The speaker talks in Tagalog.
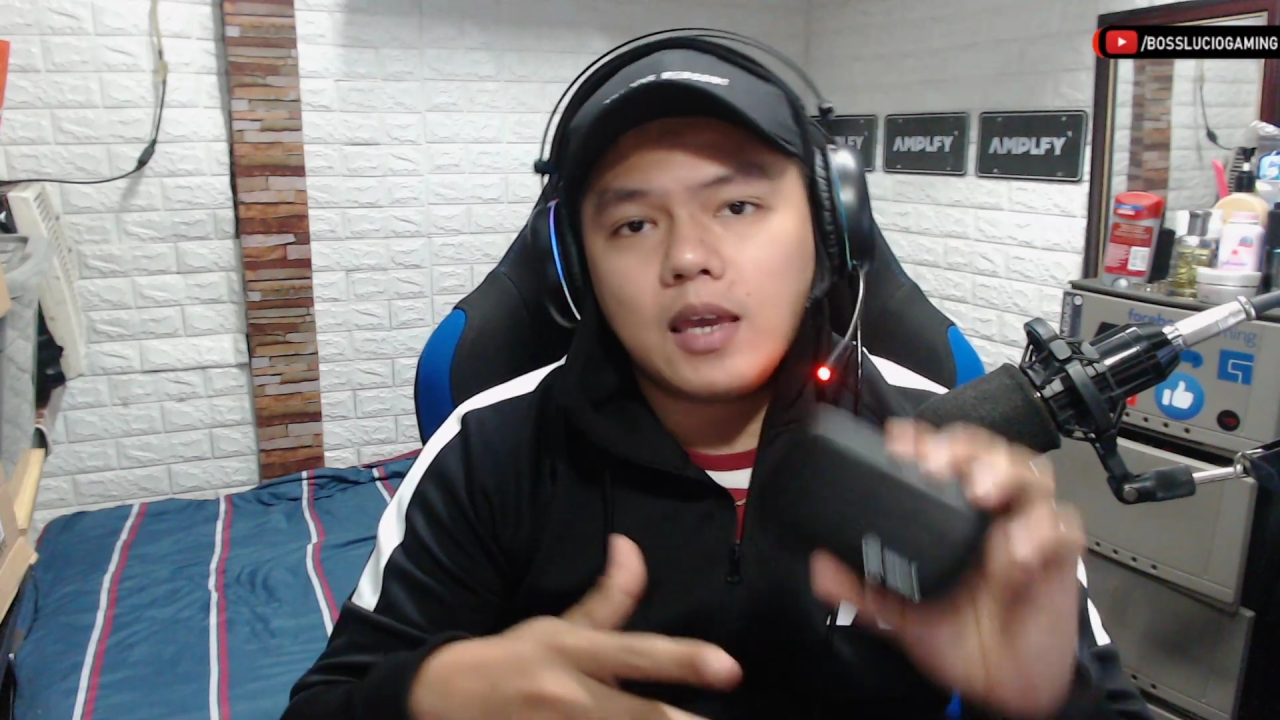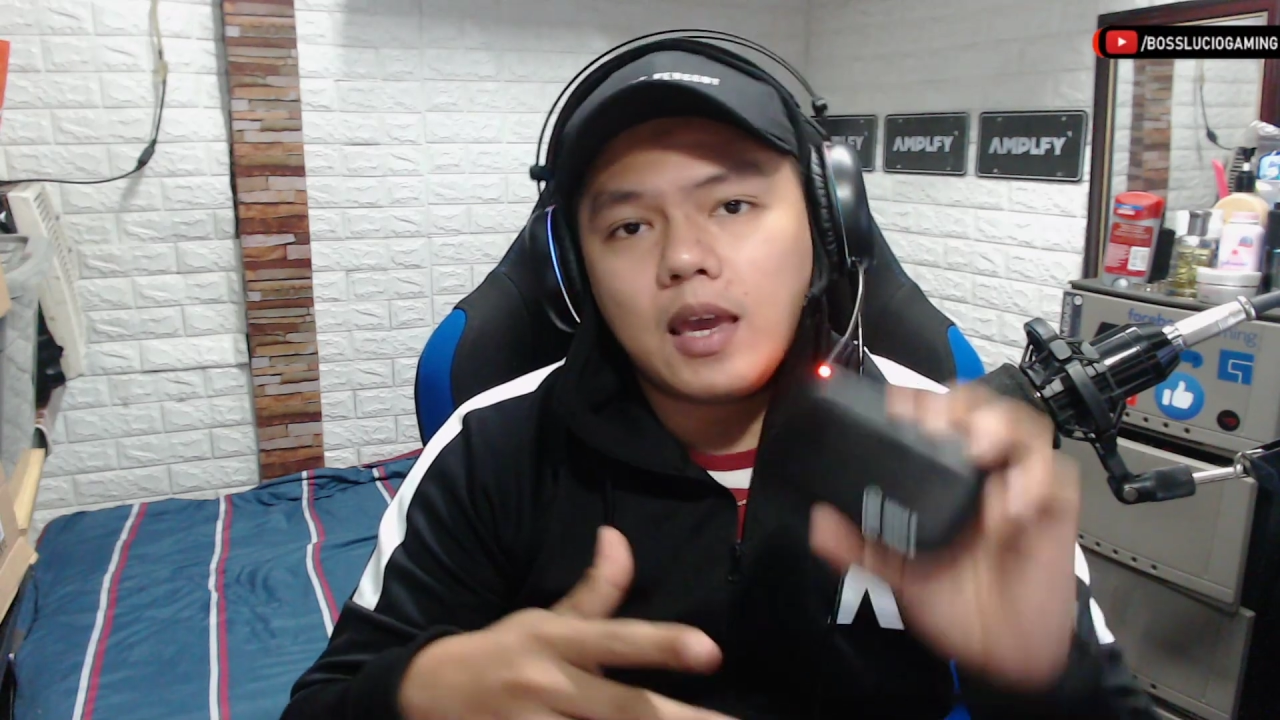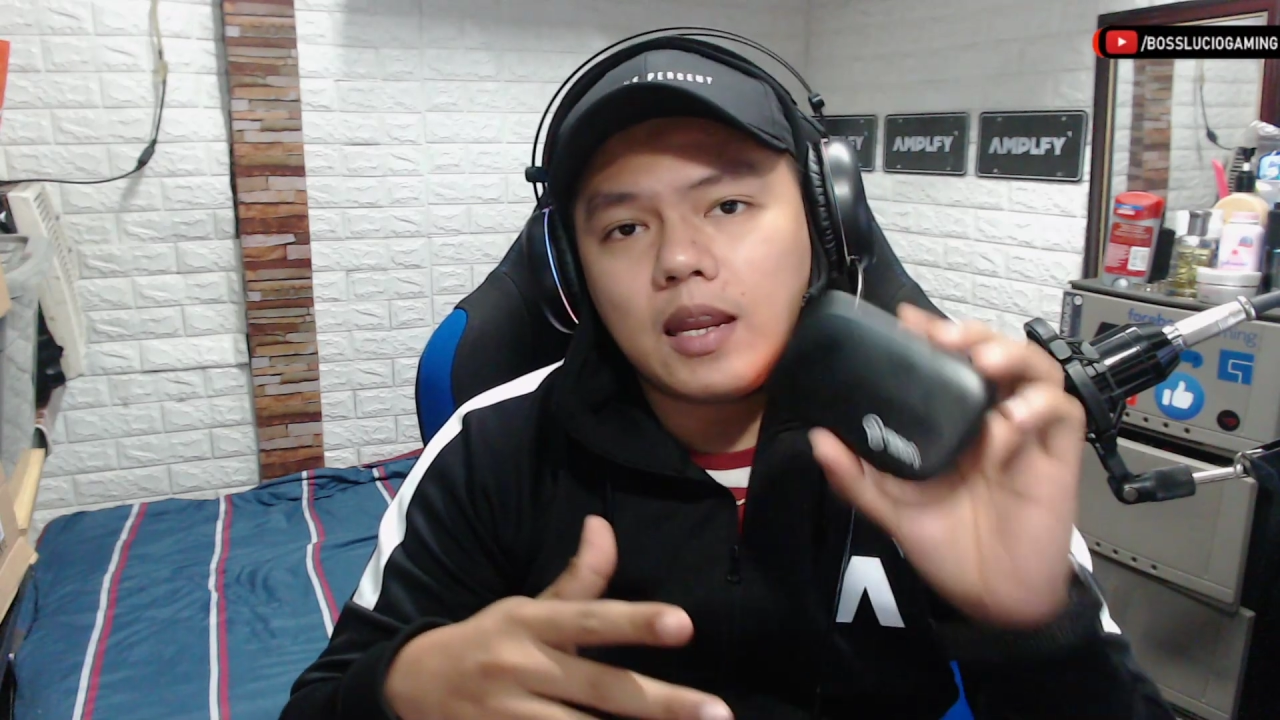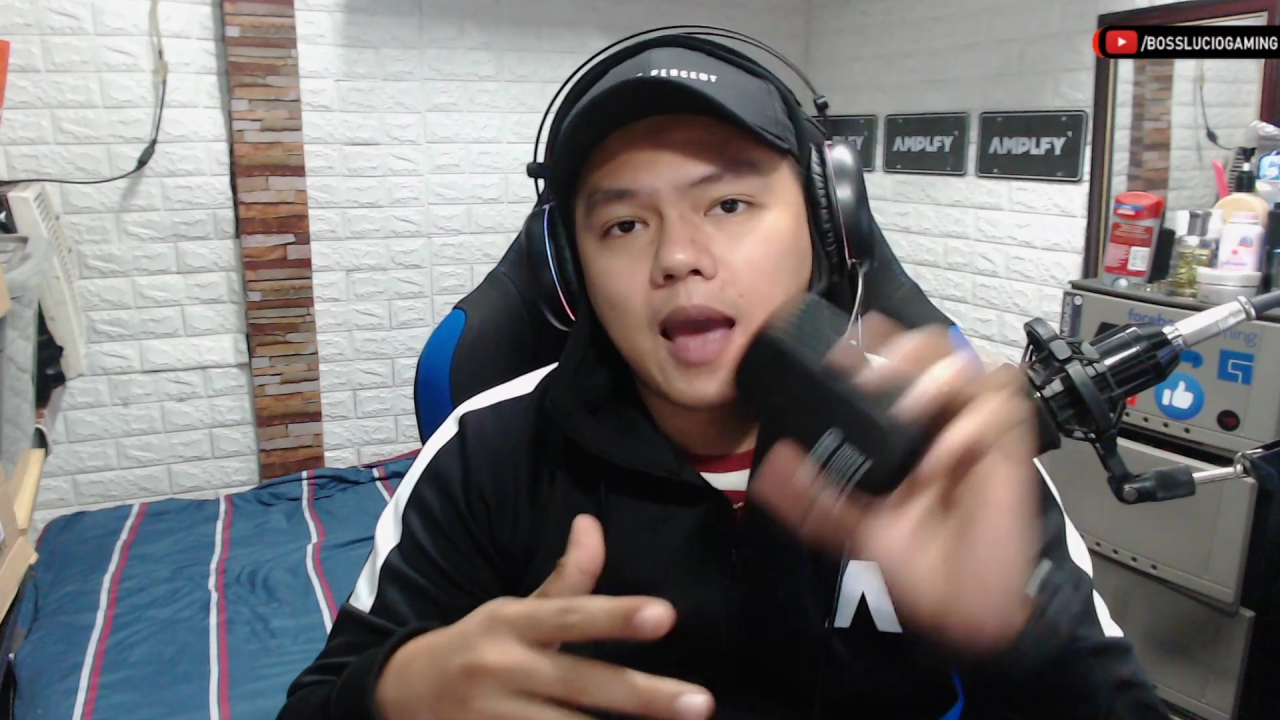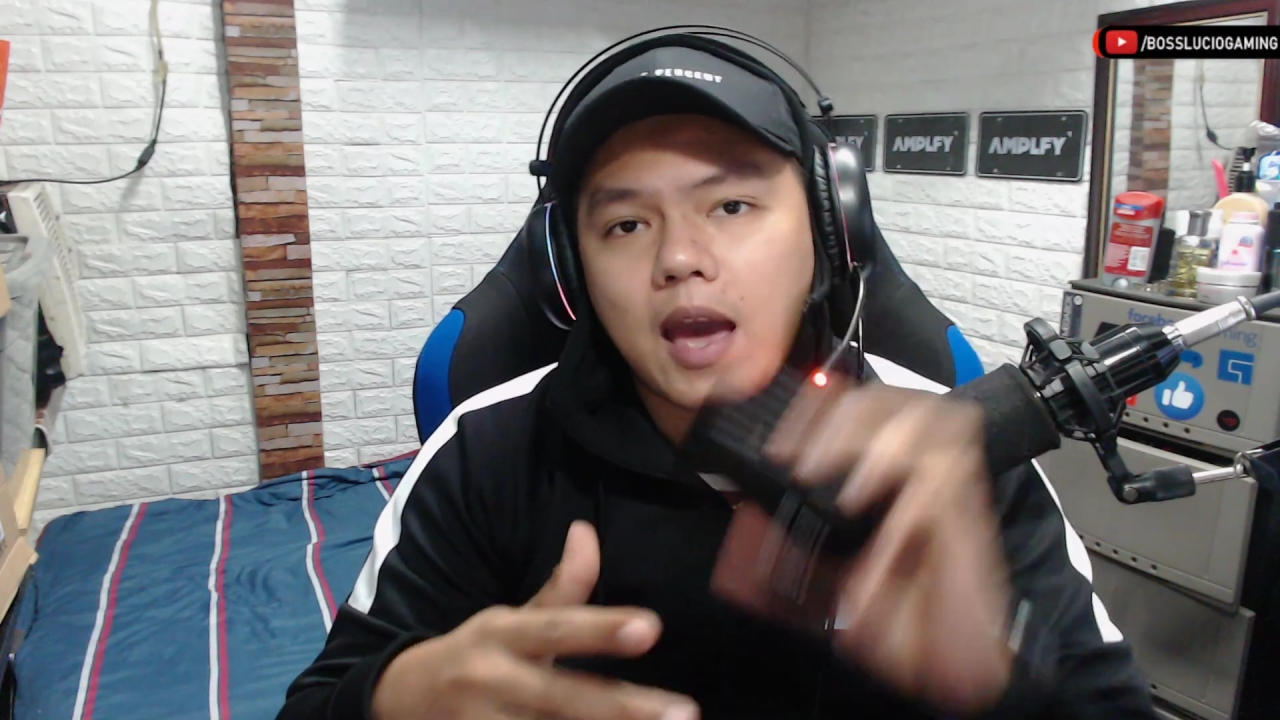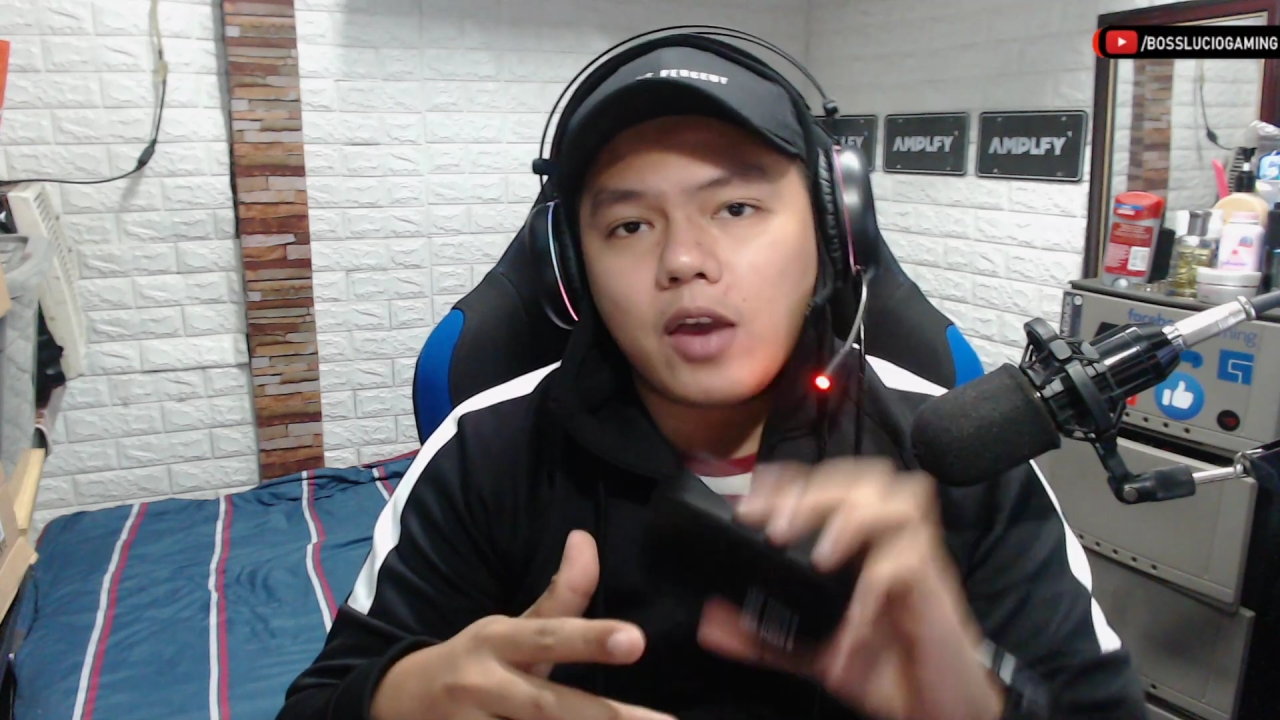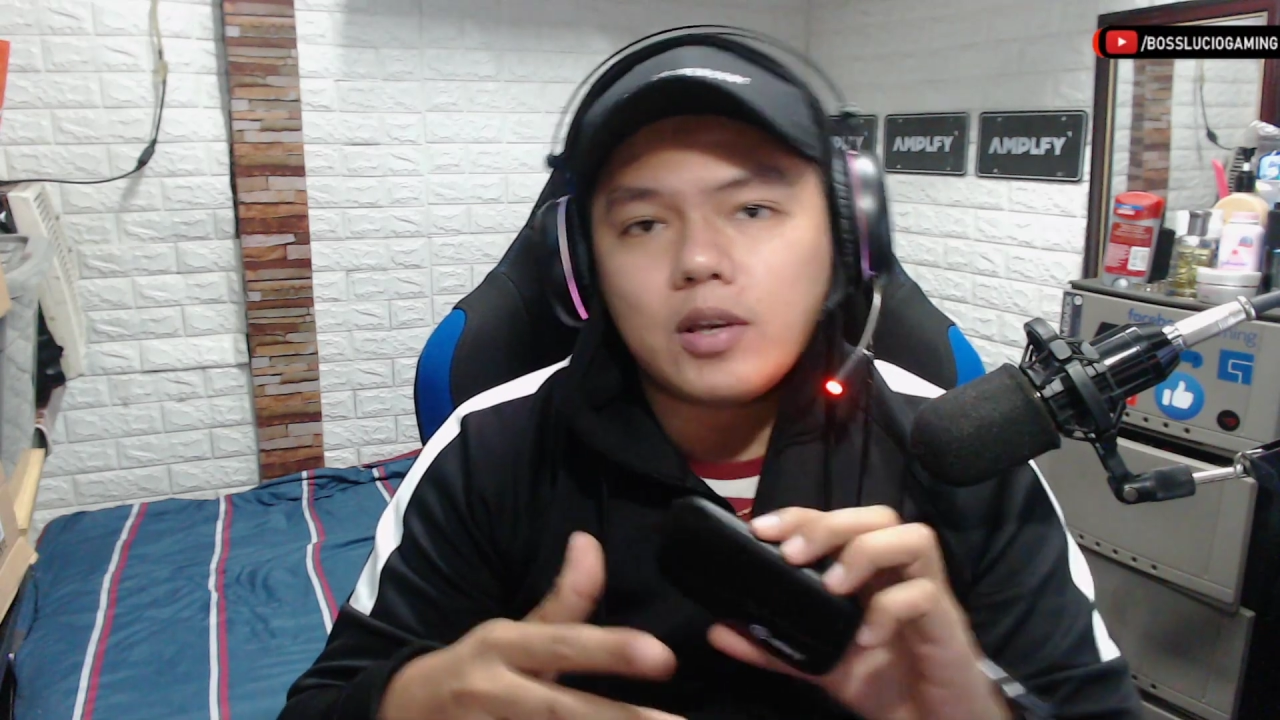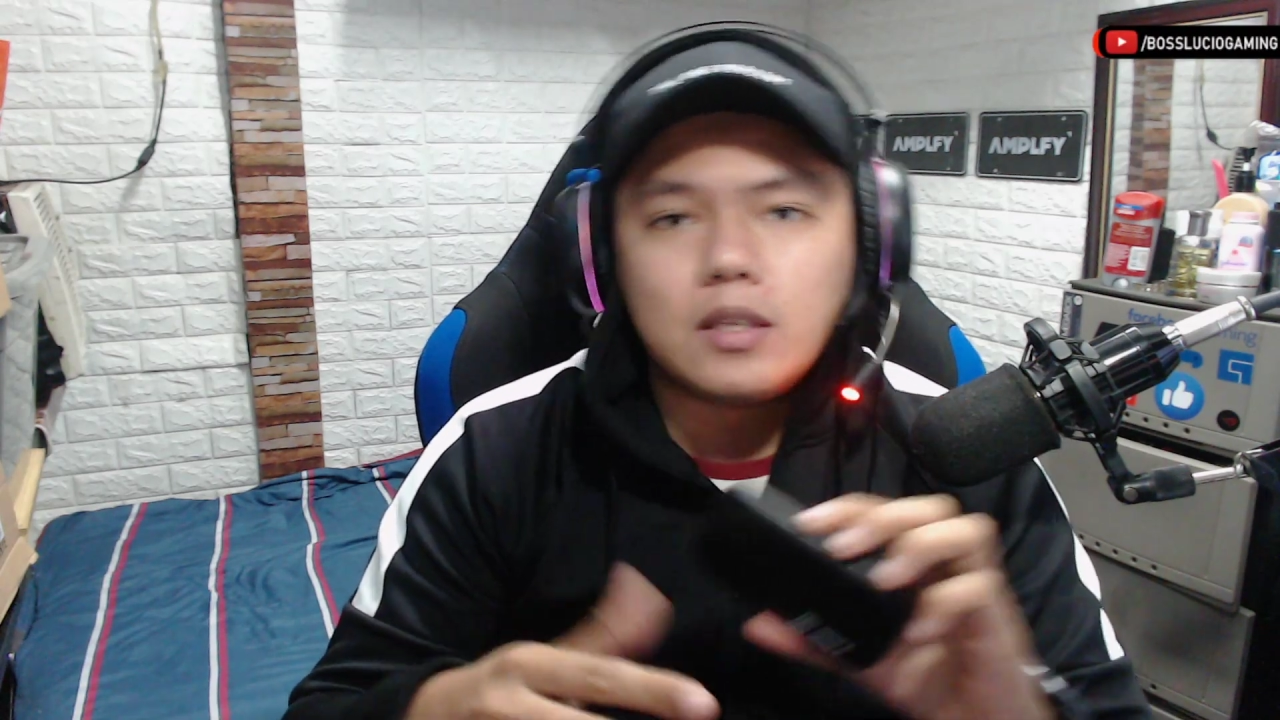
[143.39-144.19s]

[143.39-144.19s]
any iOS